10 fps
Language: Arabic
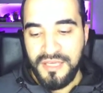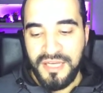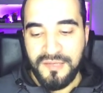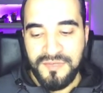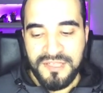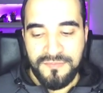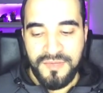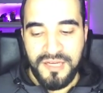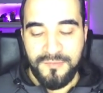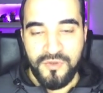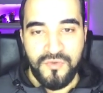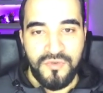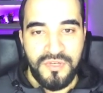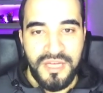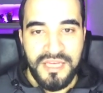هذا بالنسبة
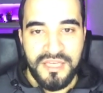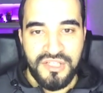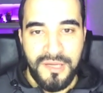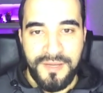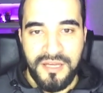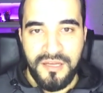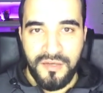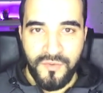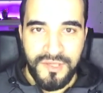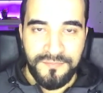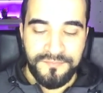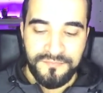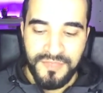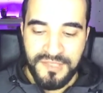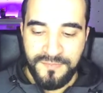لموضوع أي جامعة أقوى
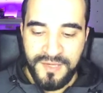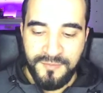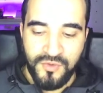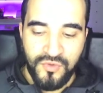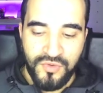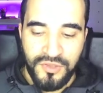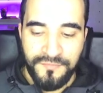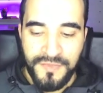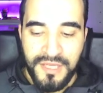بالنسبة لموضوع